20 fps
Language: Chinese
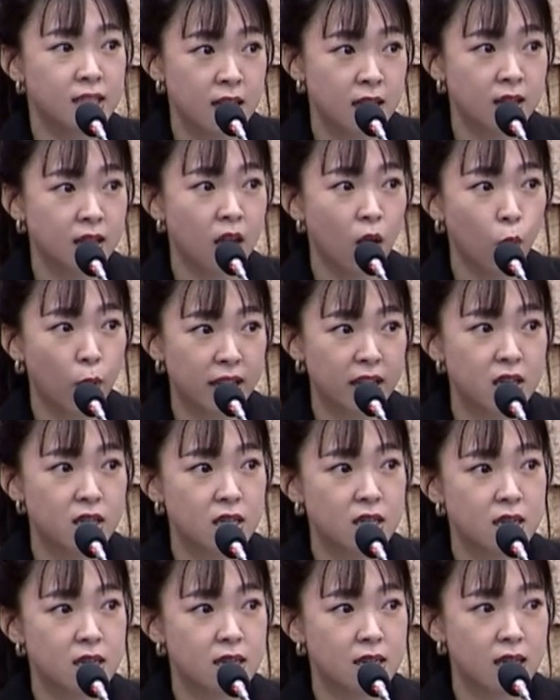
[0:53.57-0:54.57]
成的规定
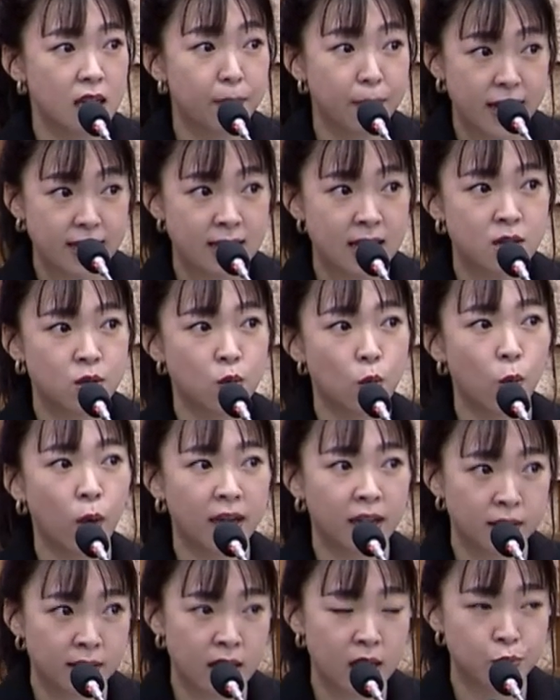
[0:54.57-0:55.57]
是一百三十五
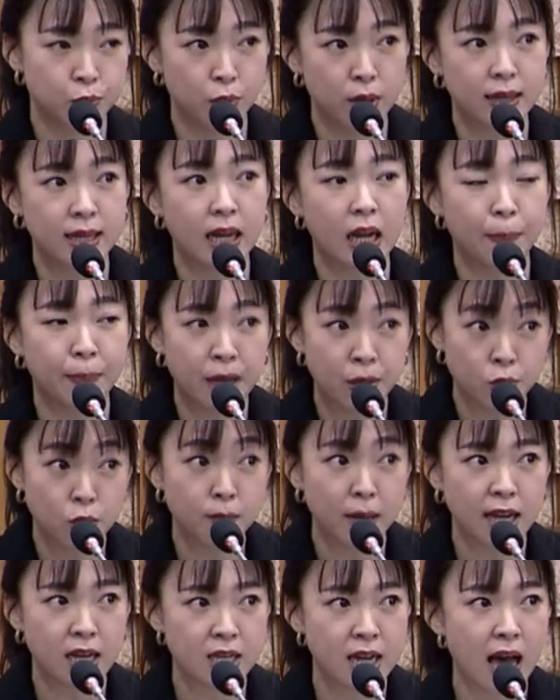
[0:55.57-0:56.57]
万以内，所以大概平均
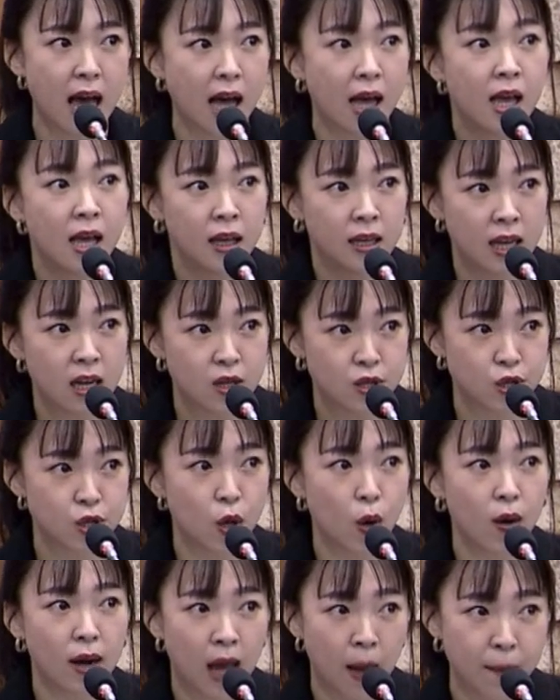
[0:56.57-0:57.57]
每场可以
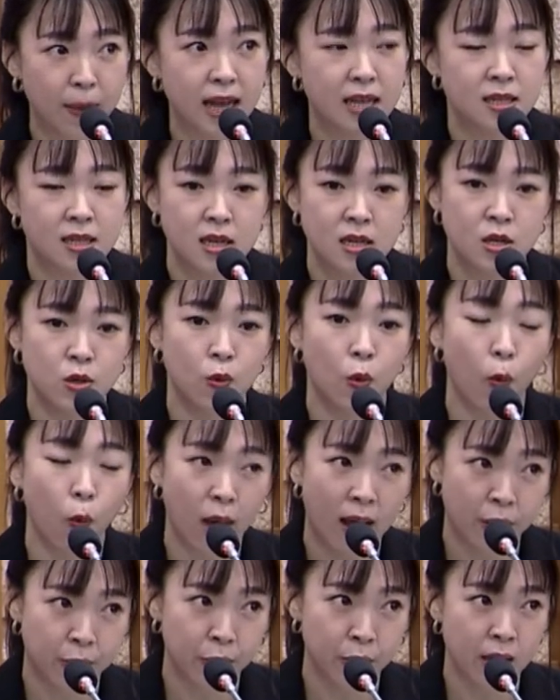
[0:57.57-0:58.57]
收两百七十五
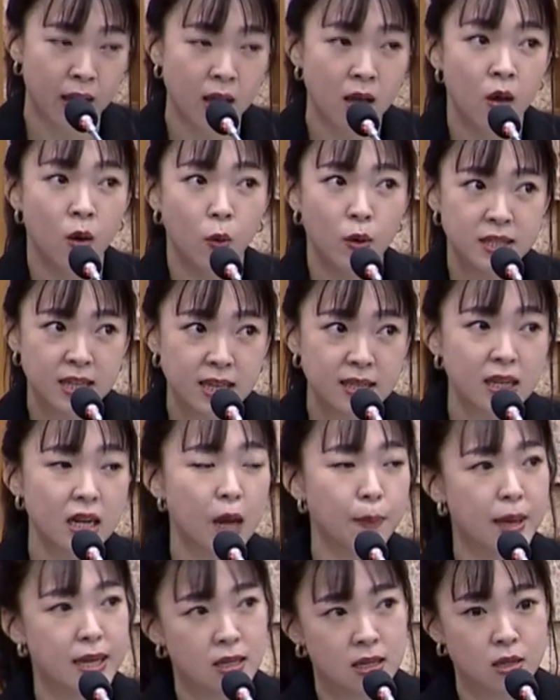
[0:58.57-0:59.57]
万元。我相信
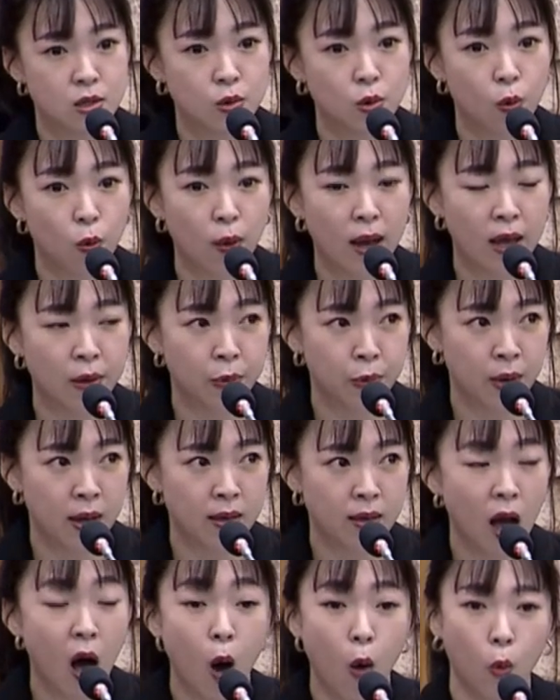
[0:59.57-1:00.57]
两百七十五万
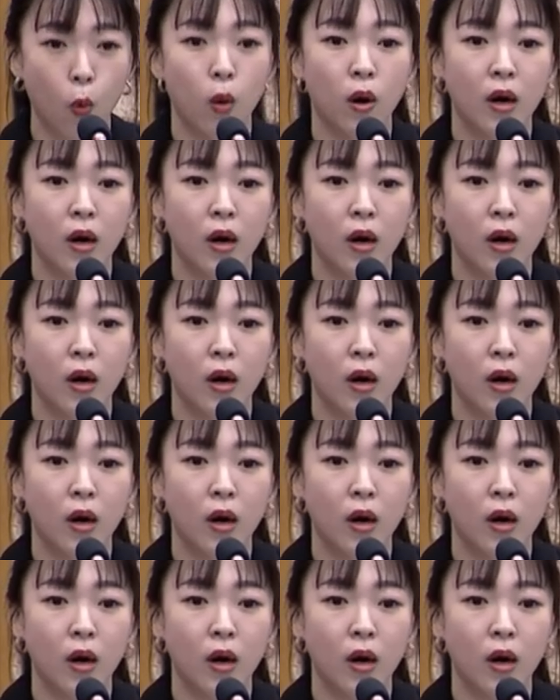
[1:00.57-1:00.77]
元好